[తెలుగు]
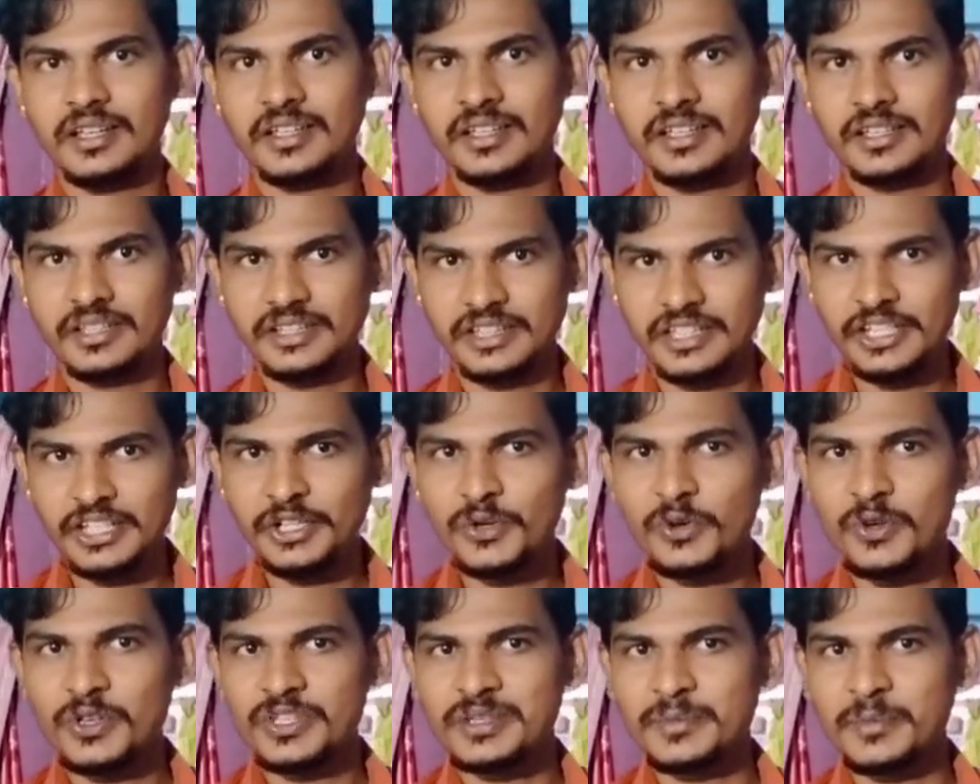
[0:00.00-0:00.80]

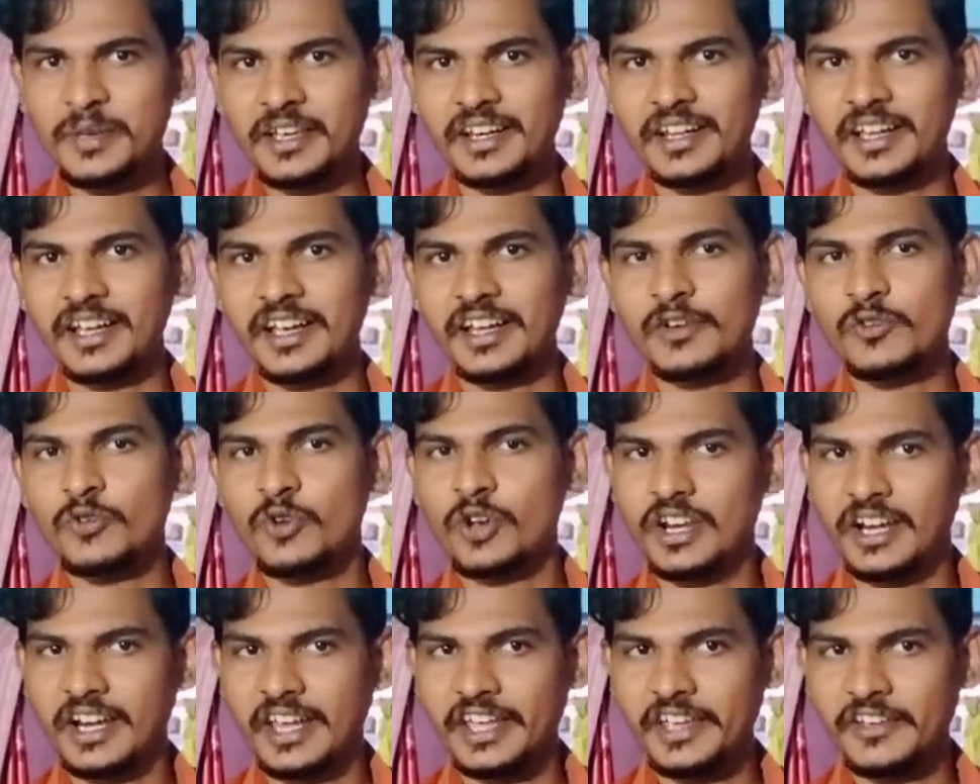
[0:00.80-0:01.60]
దీనికోసమైనా కానీ ఒక
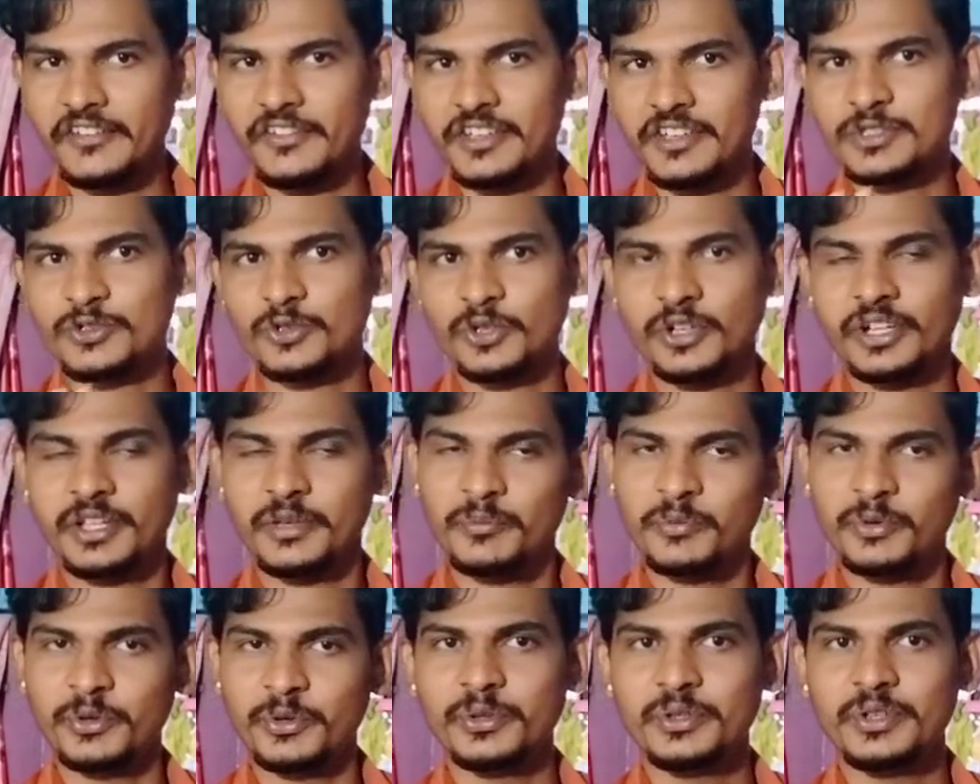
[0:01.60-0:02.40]
లైక్ వేసుకోండి
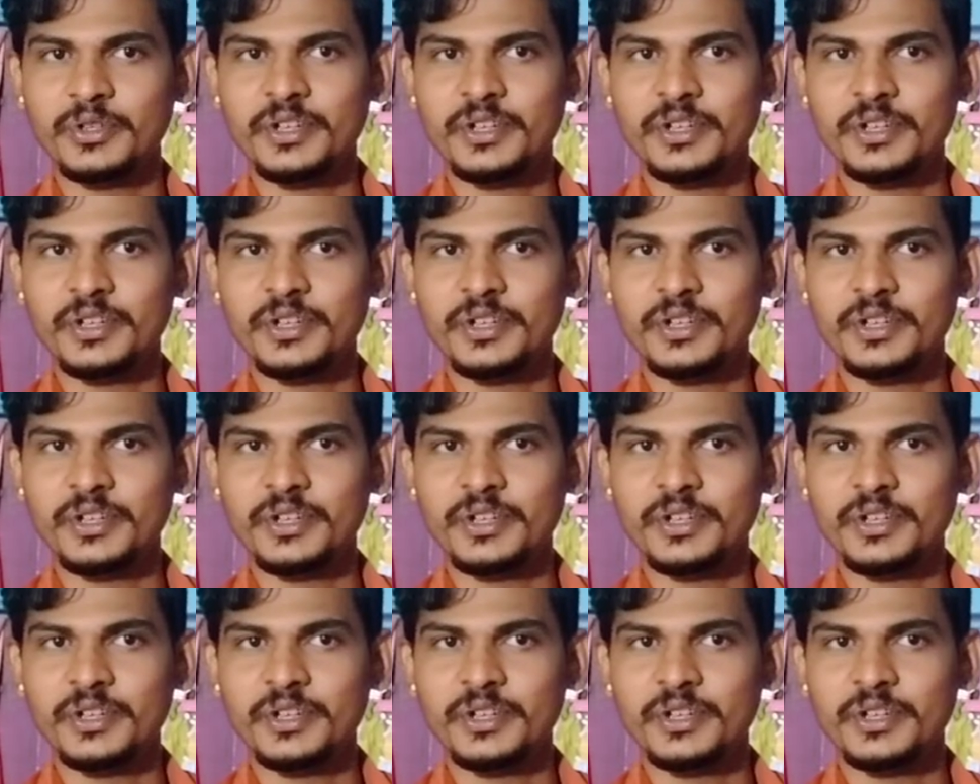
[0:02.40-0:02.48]
ఇప్పుడు